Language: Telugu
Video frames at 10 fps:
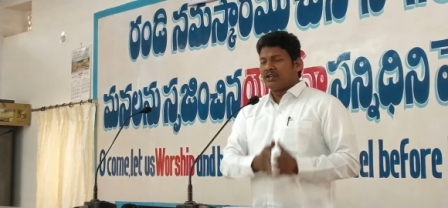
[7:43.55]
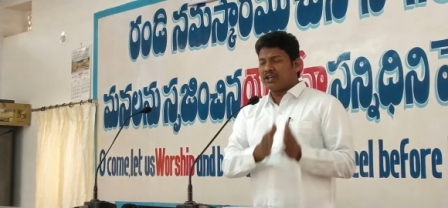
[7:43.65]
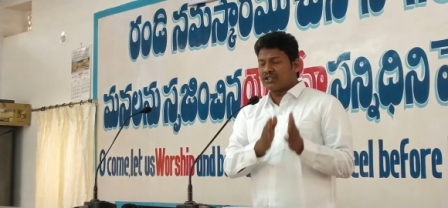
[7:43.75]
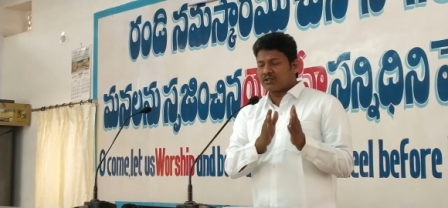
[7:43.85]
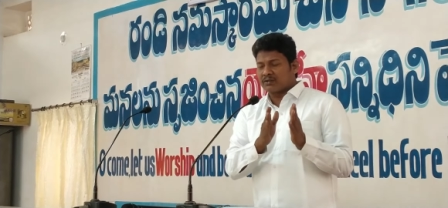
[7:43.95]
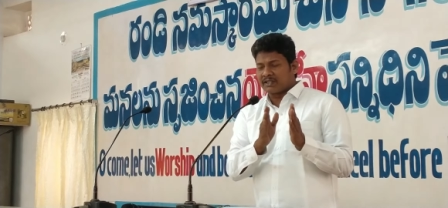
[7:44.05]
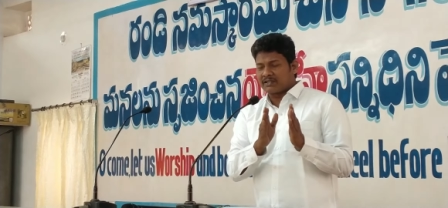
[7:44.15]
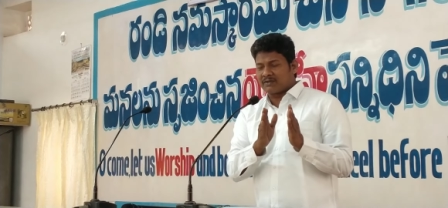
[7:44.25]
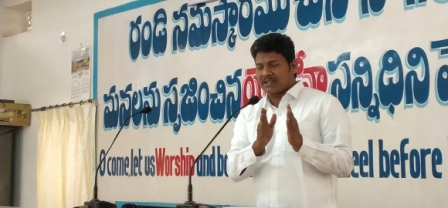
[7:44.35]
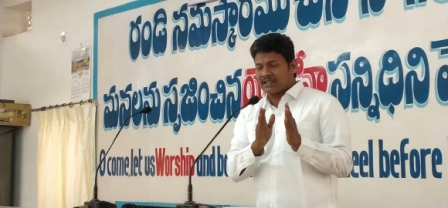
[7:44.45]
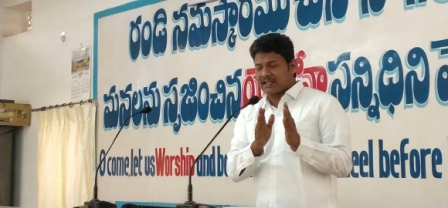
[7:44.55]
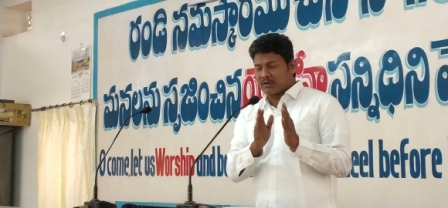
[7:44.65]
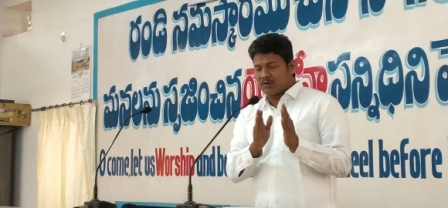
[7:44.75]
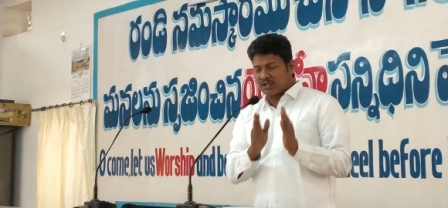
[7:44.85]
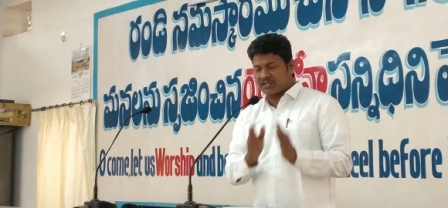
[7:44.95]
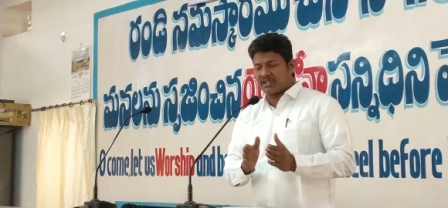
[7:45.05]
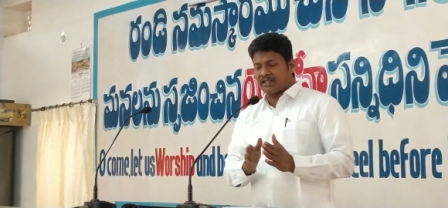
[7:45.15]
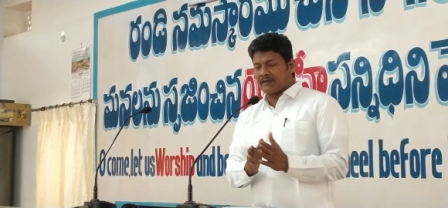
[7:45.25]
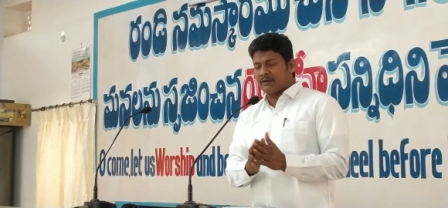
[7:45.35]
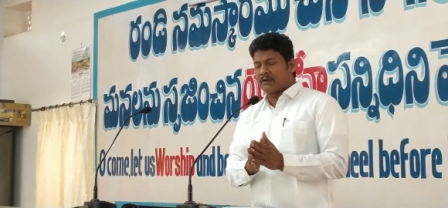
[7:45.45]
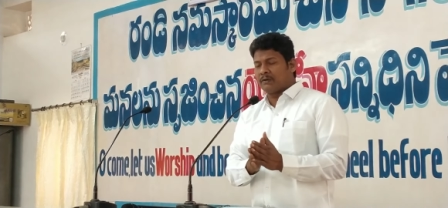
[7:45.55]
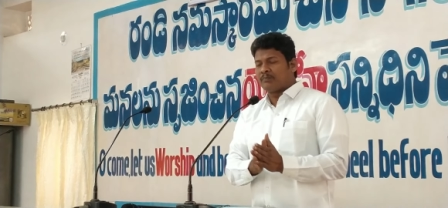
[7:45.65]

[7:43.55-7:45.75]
యేసుక్రీస్తు వారి దగ్గరకు వచ్చారు